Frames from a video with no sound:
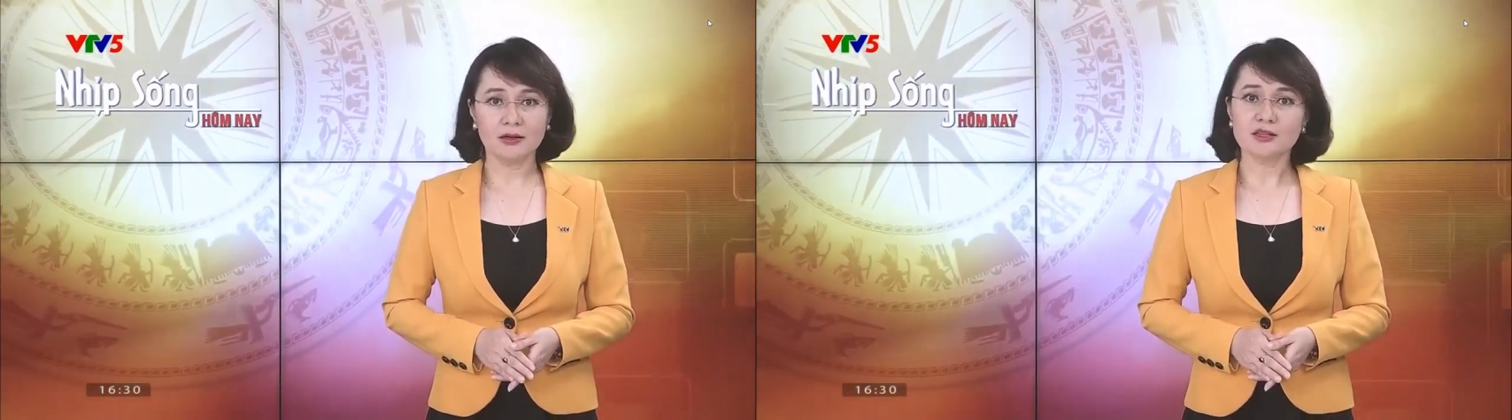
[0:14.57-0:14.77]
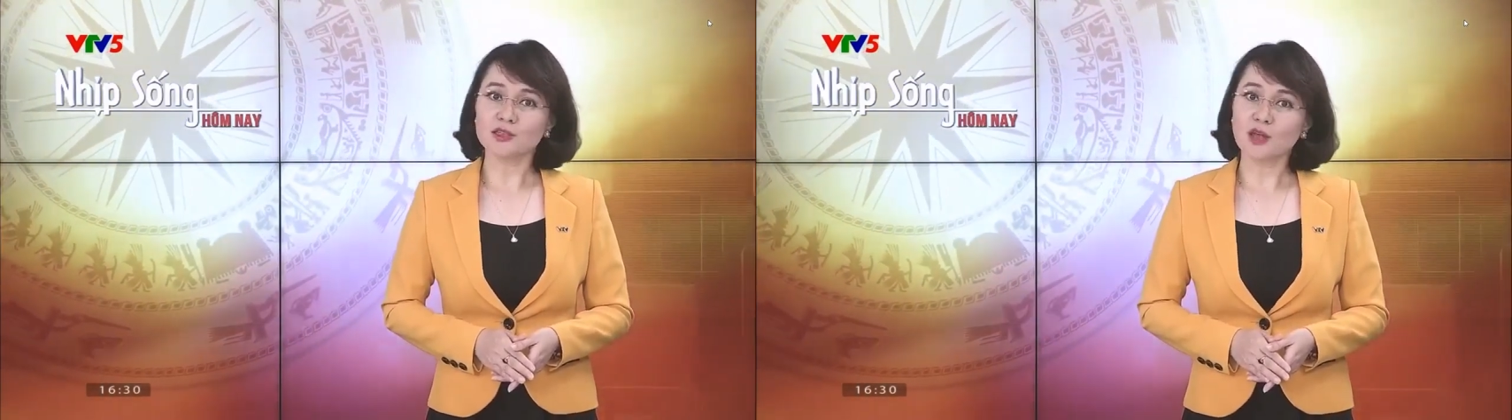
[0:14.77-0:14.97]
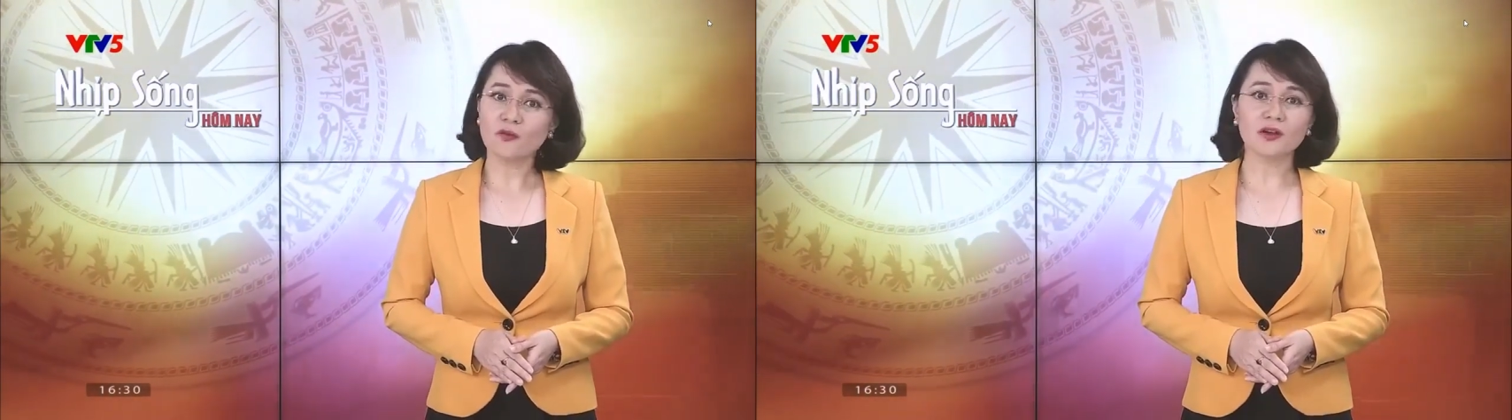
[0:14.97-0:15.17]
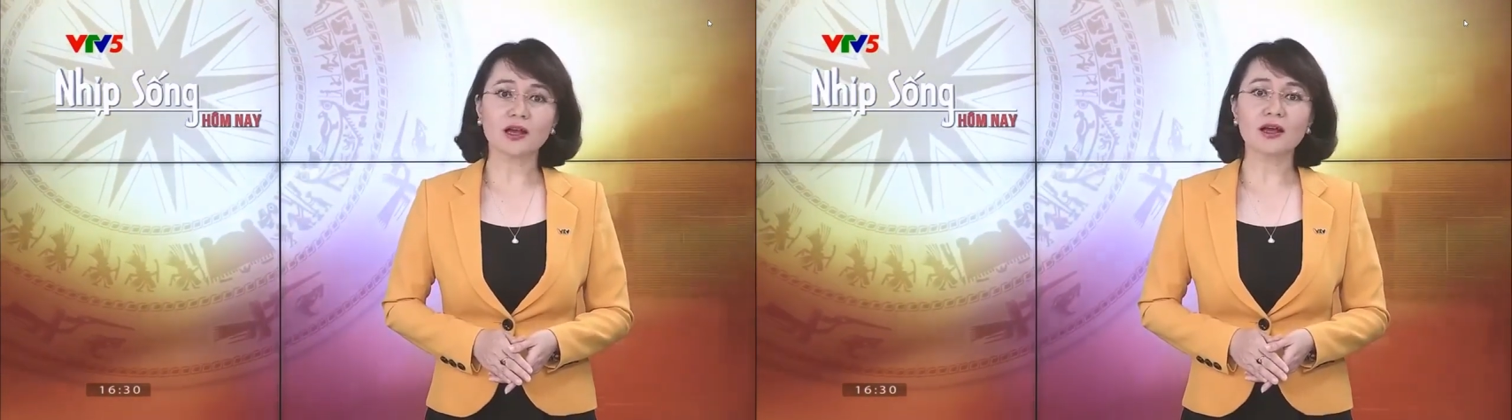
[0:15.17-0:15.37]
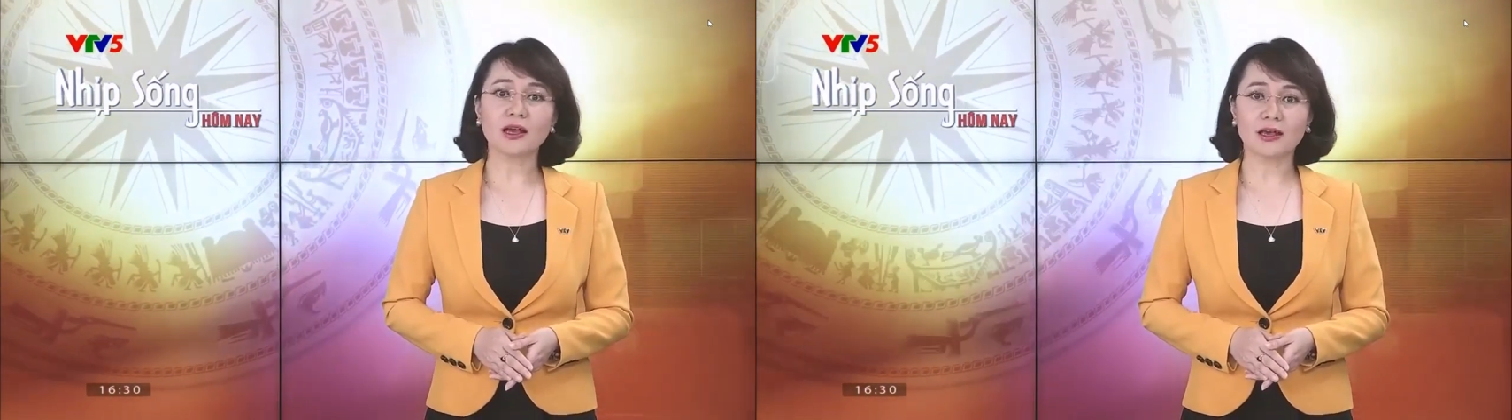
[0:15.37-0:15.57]
So với
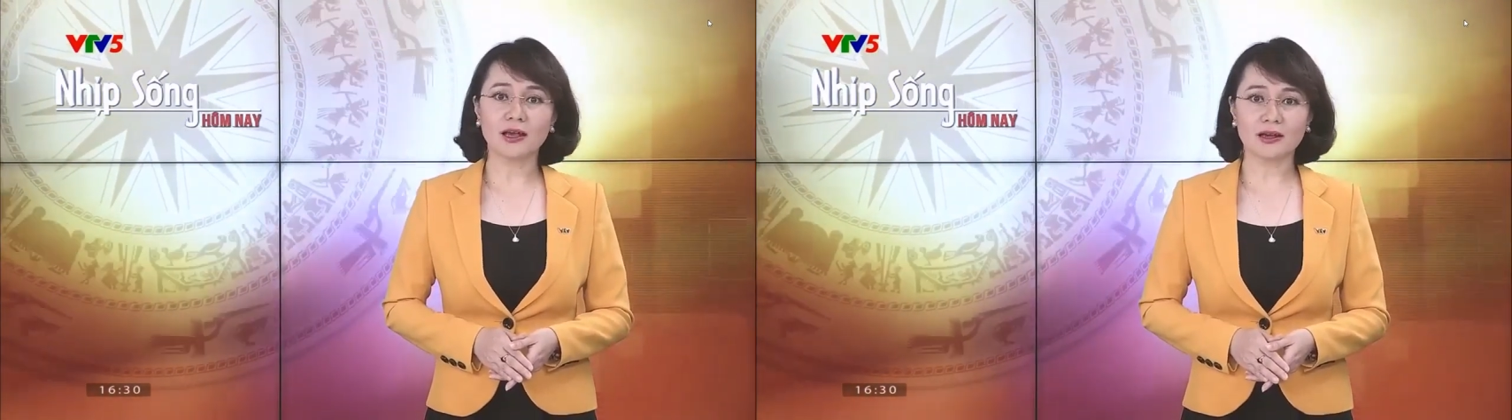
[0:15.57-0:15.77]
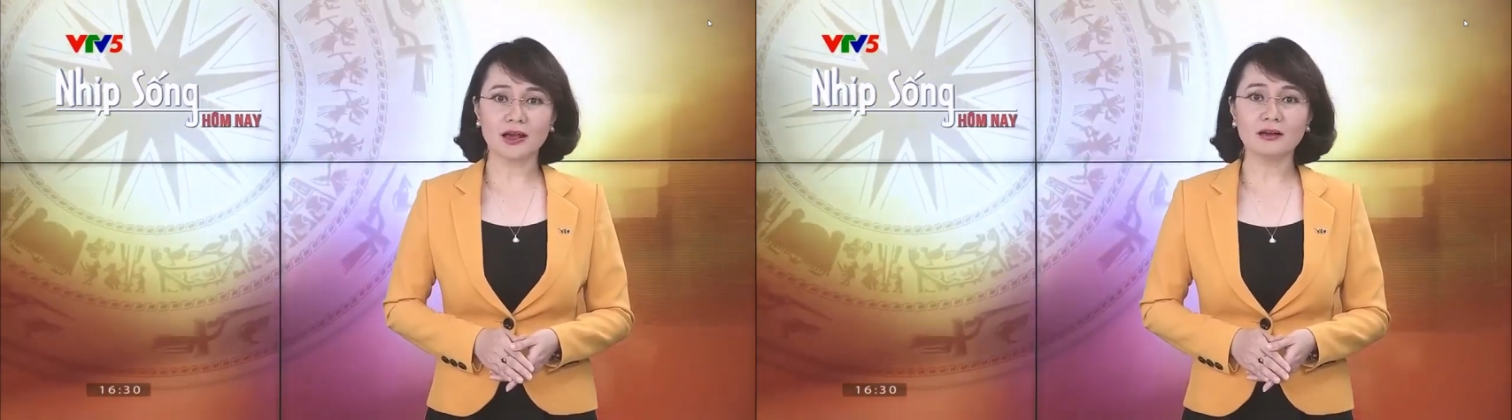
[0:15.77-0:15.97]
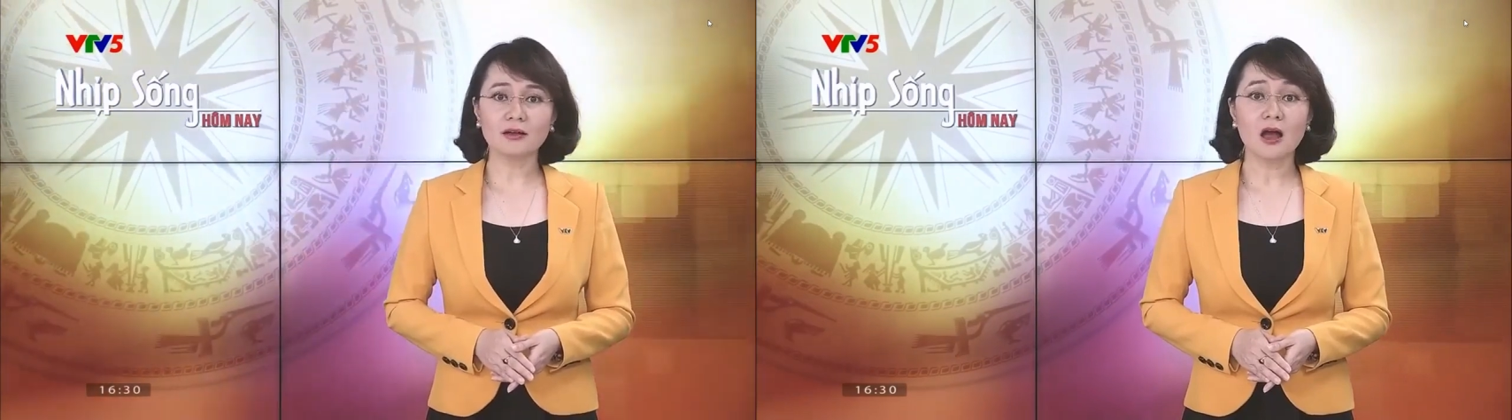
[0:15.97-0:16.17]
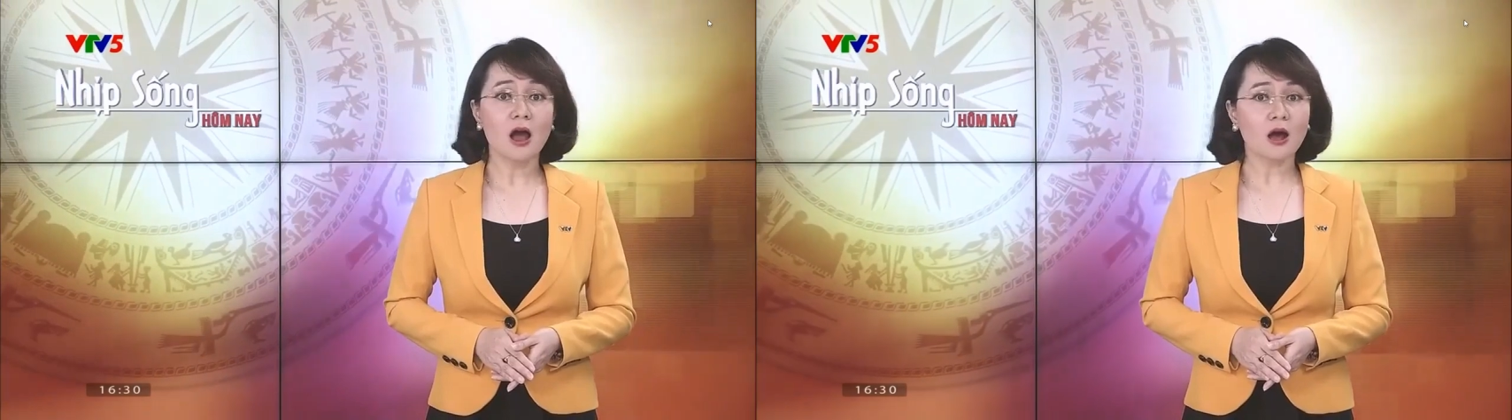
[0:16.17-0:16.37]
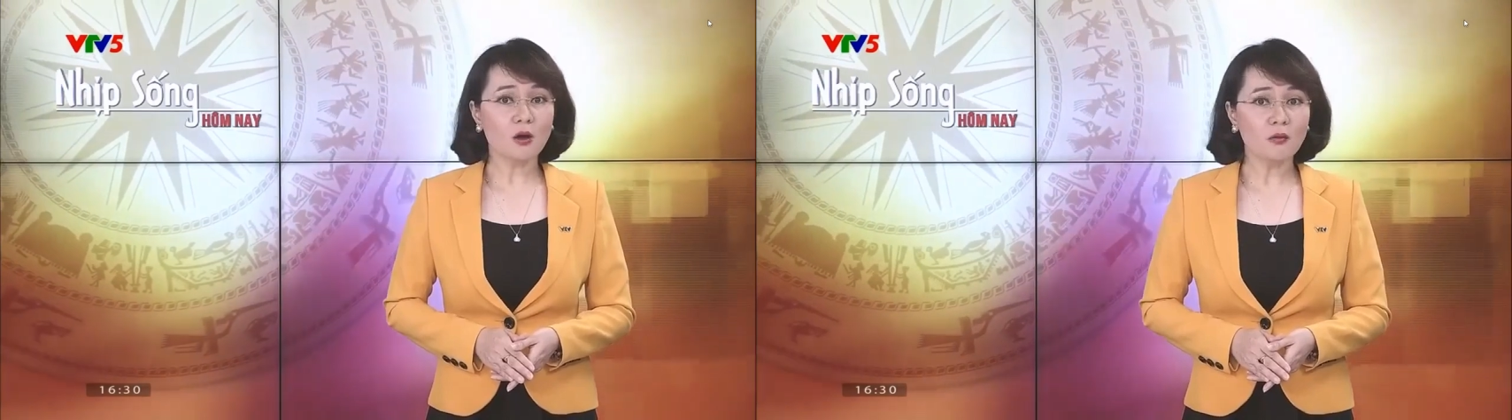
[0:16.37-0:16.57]
các ngành nghề khác,
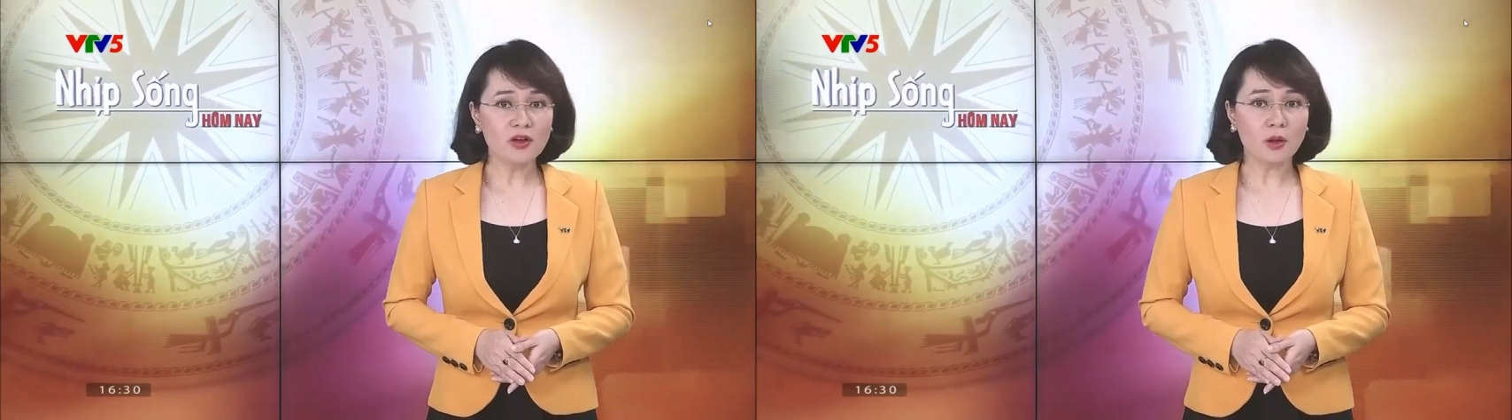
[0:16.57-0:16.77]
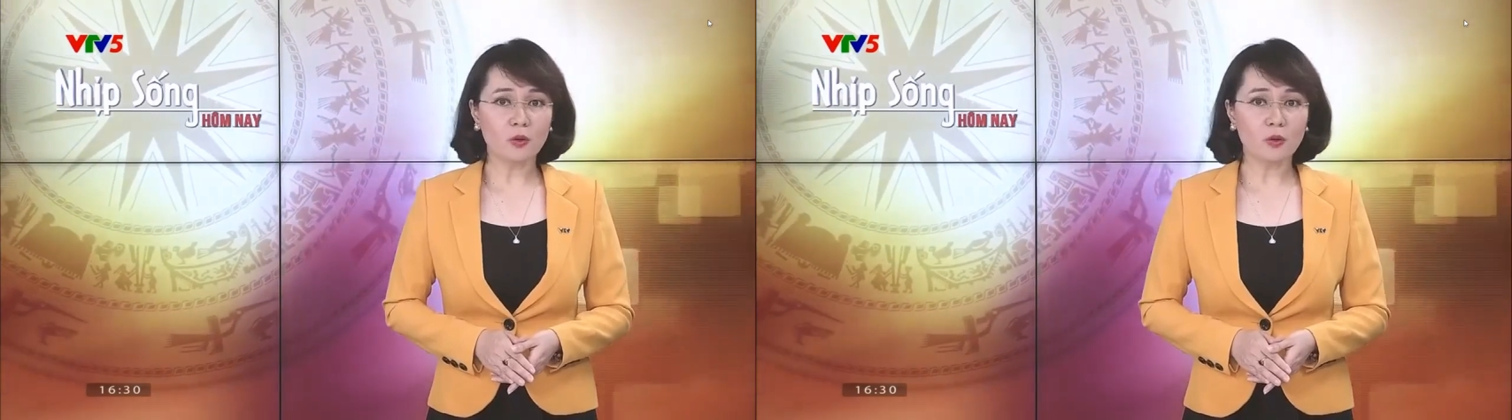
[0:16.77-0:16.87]
công việc